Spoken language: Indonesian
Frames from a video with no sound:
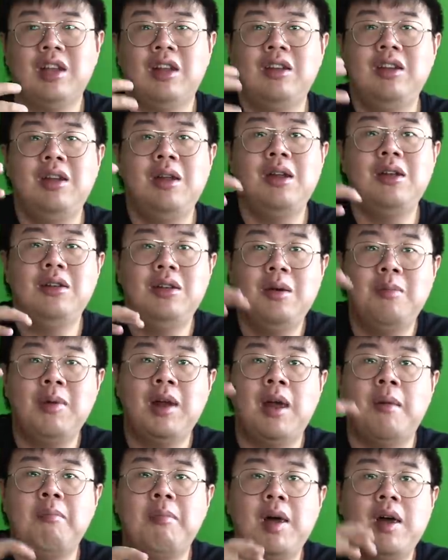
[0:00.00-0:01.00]
jadi dia, dia
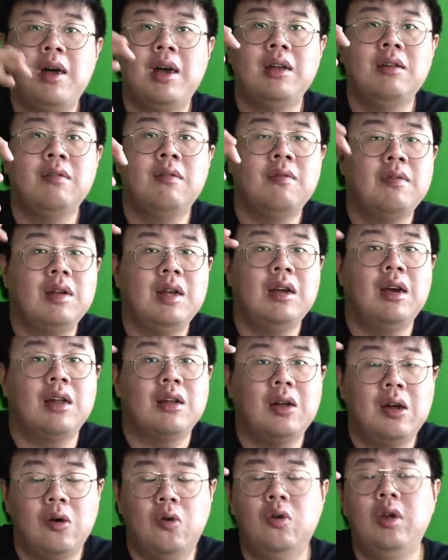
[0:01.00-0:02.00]
menambahkan tingkat
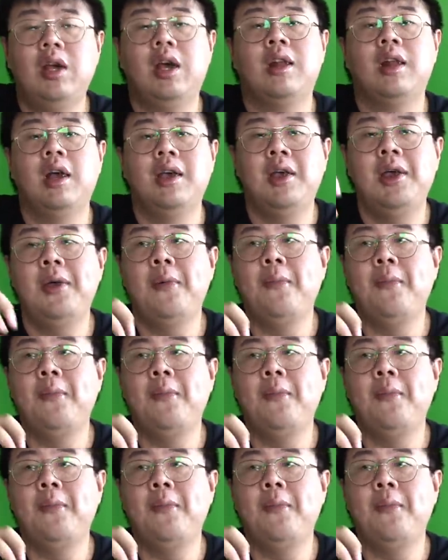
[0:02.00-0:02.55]
kegurihan lagi